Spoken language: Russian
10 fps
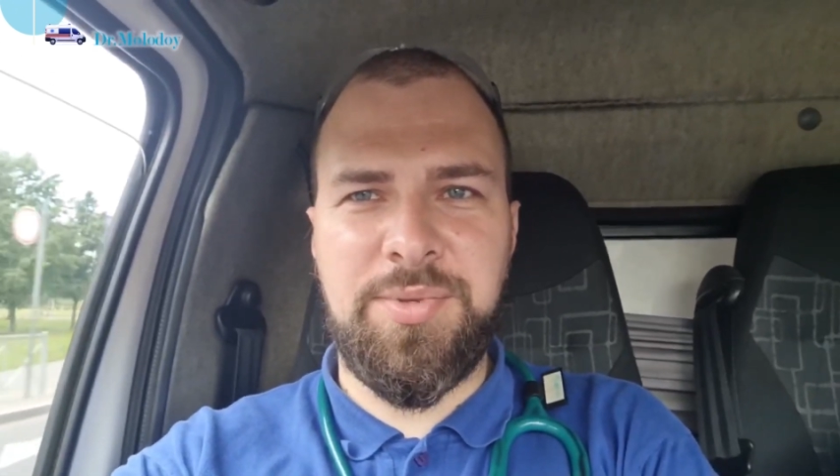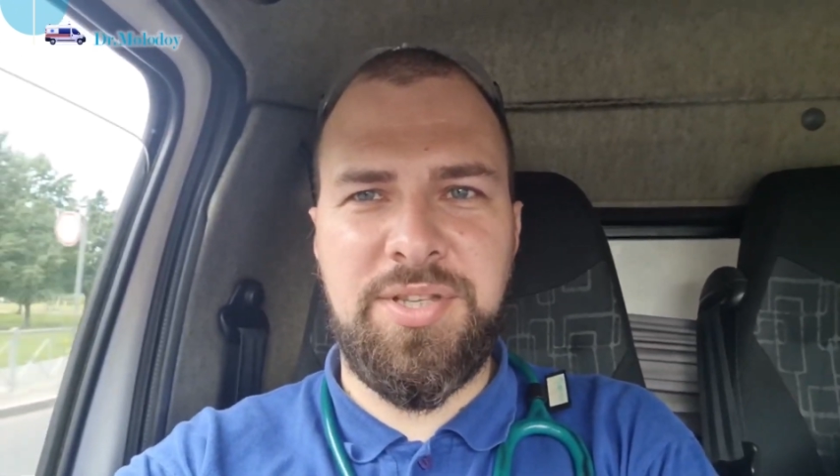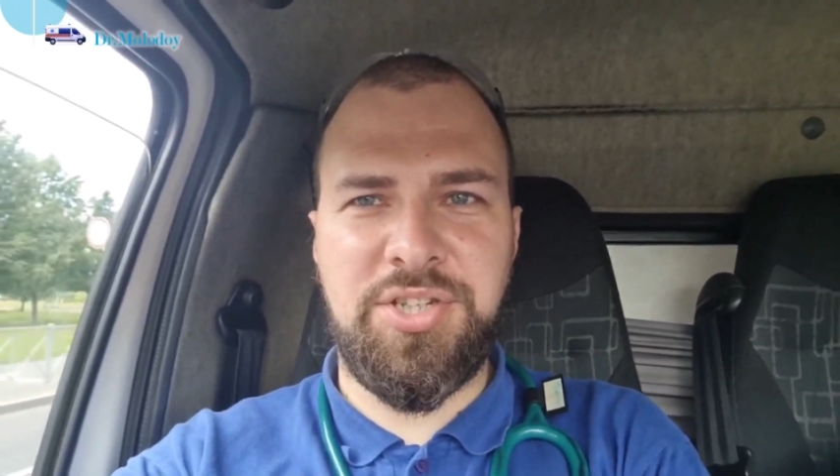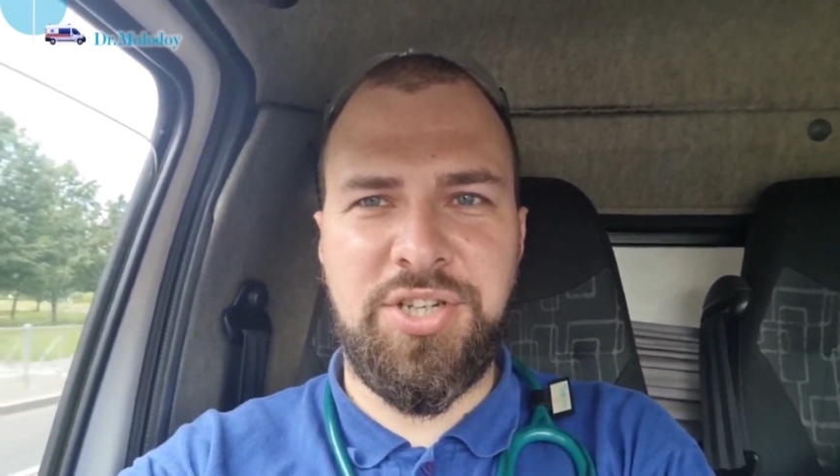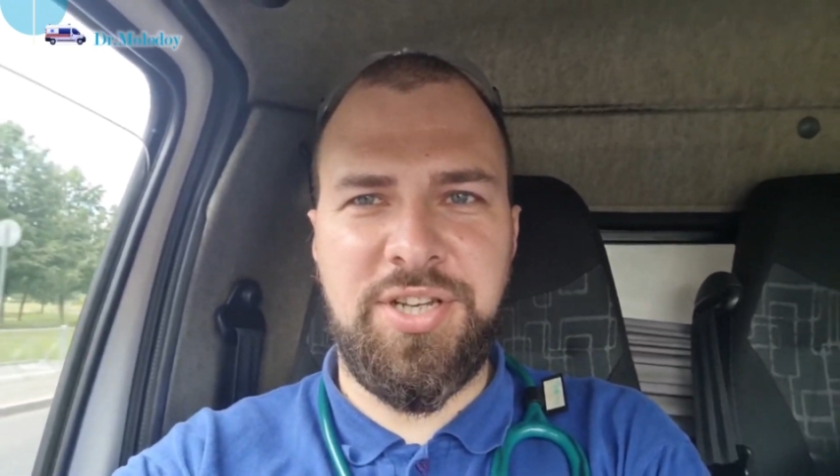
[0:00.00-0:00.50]

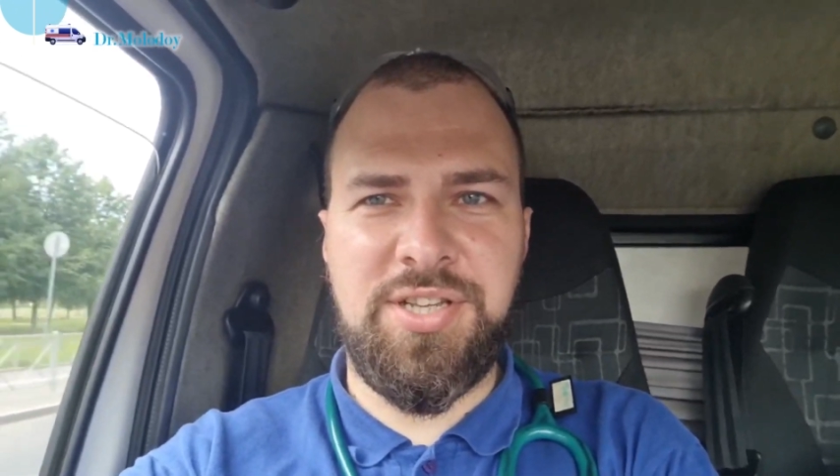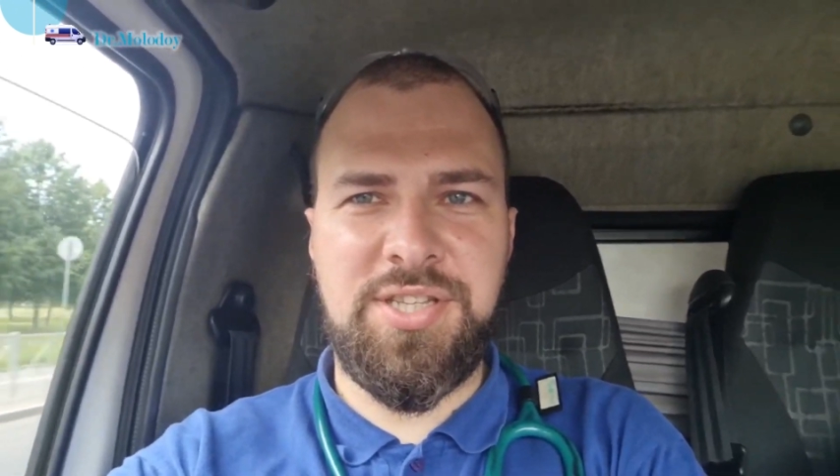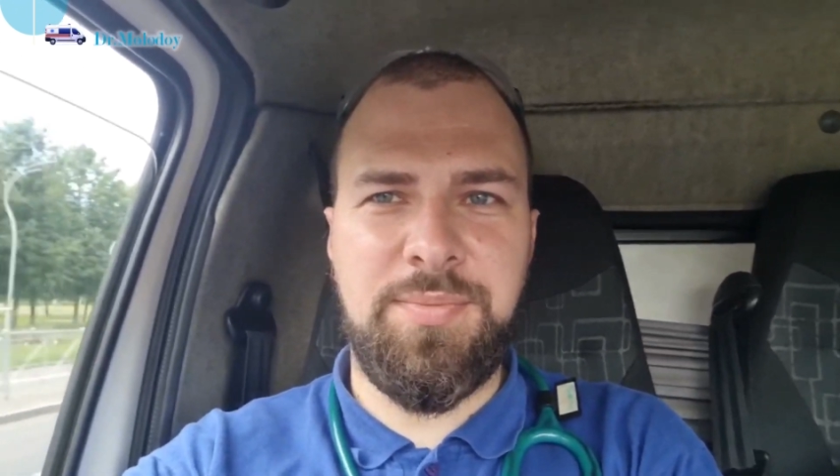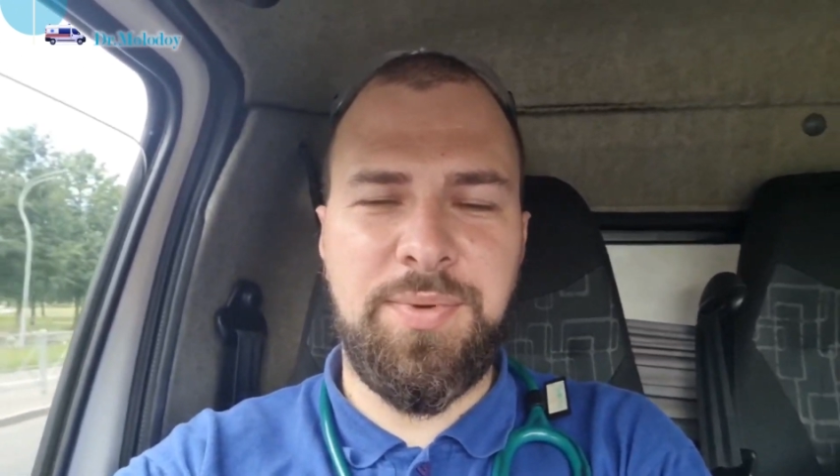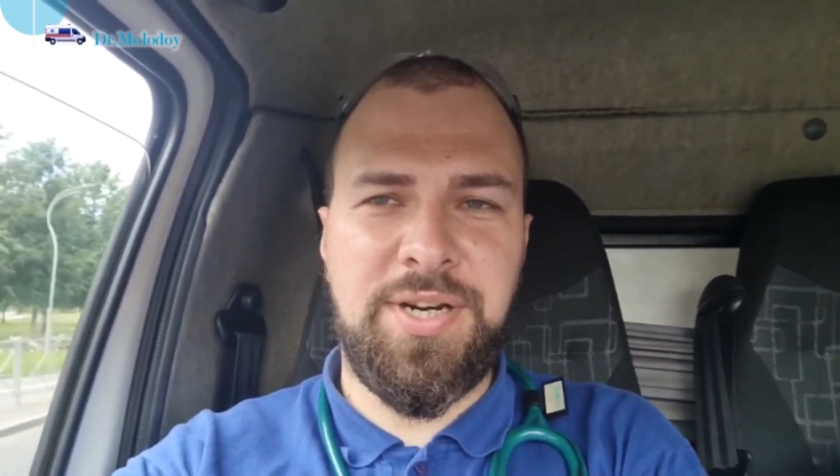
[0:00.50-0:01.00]
снижении
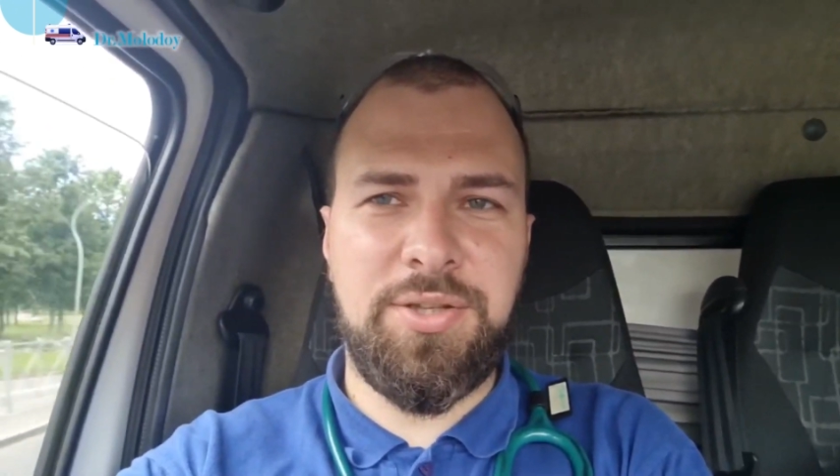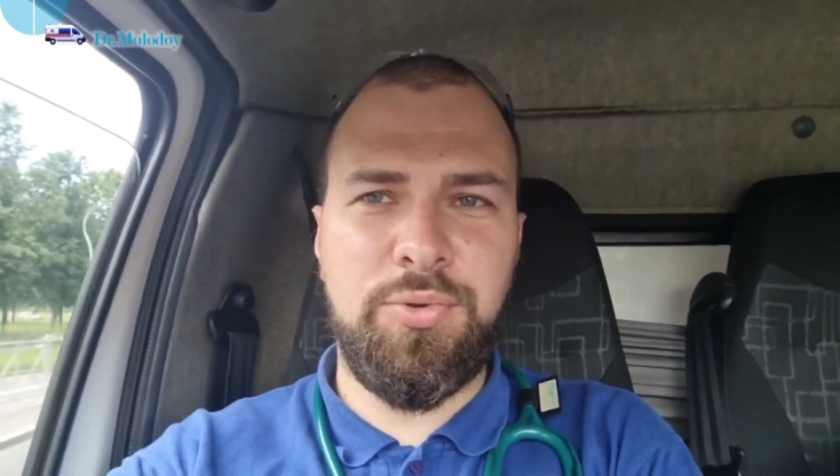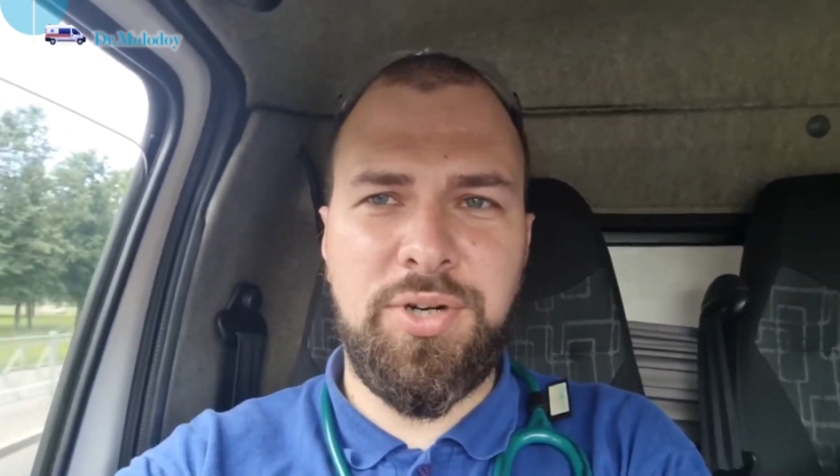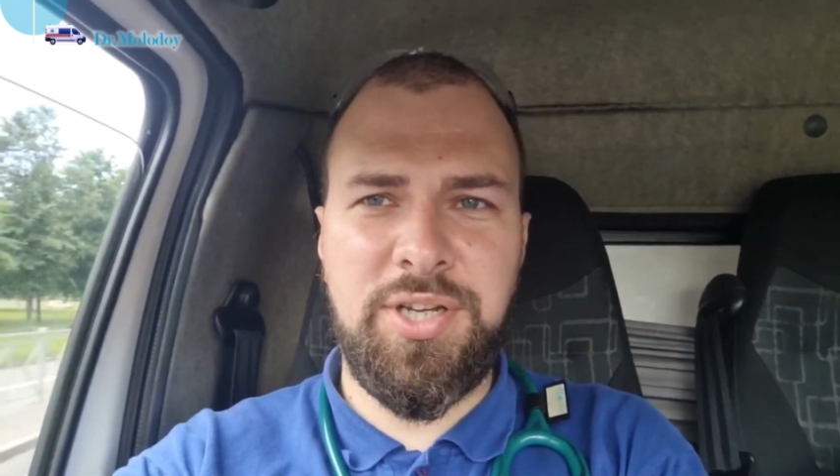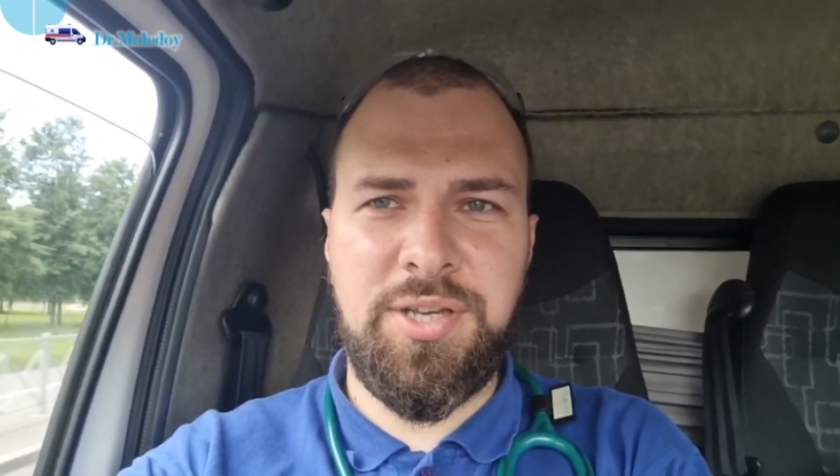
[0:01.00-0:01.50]
температуры,